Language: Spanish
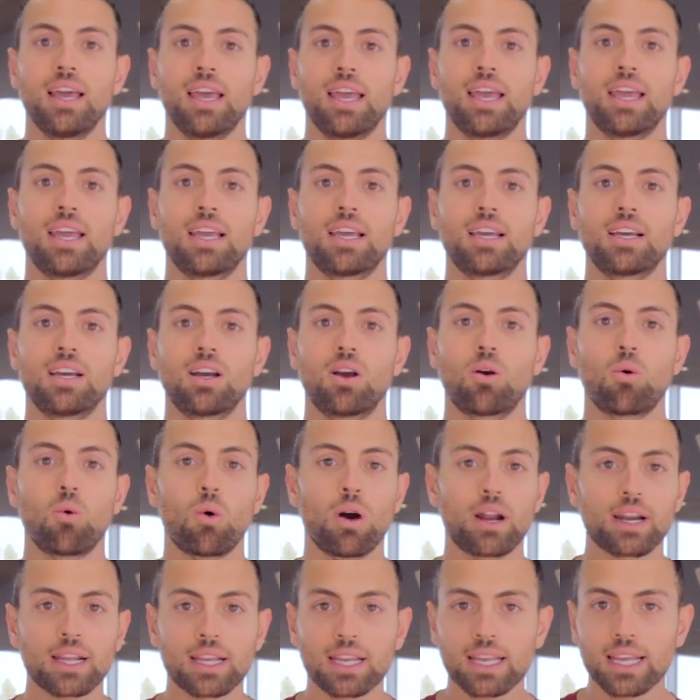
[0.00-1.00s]
en
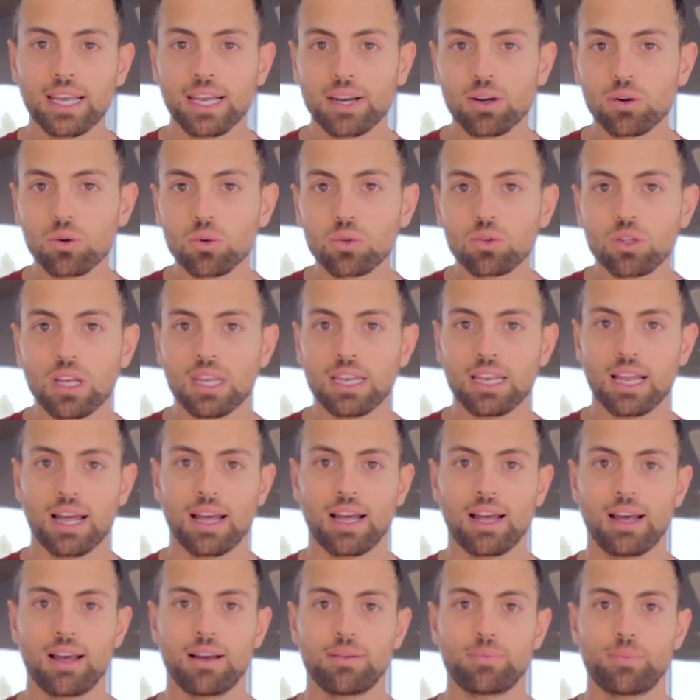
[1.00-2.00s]
cualquier
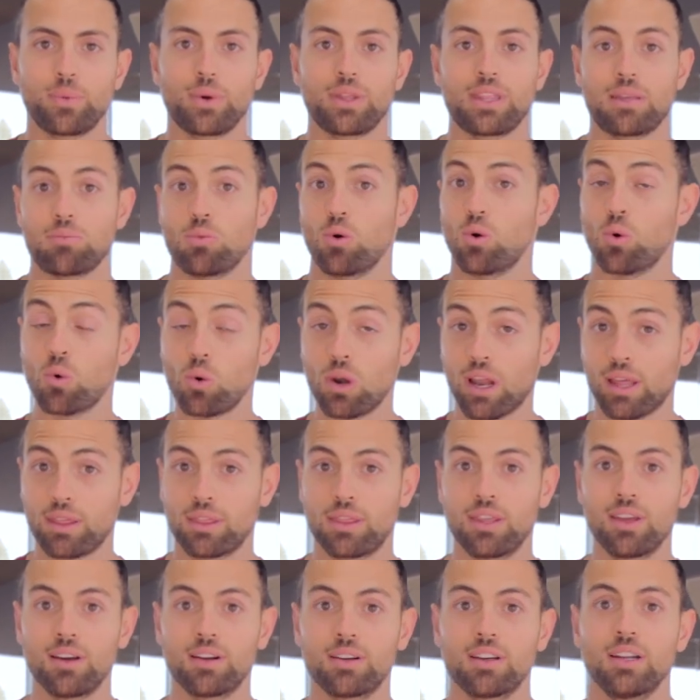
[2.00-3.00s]
rutina pues, de
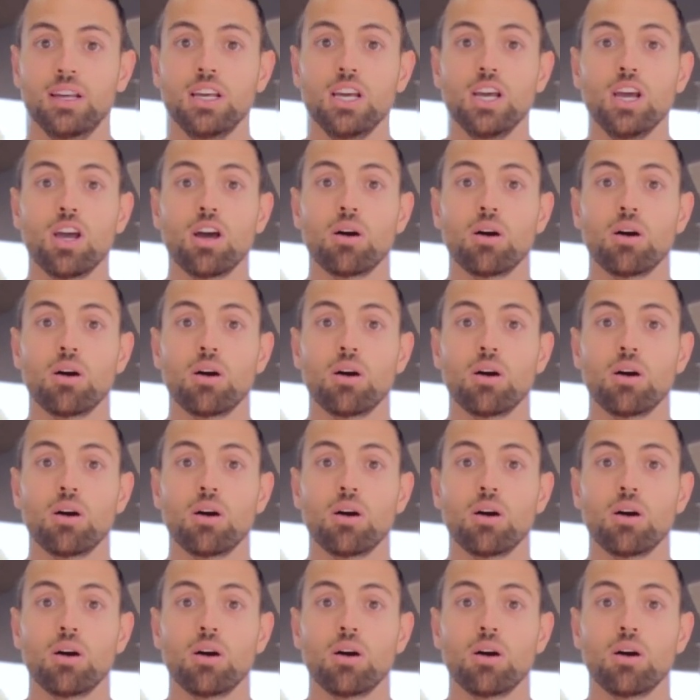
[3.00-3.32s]
musculación,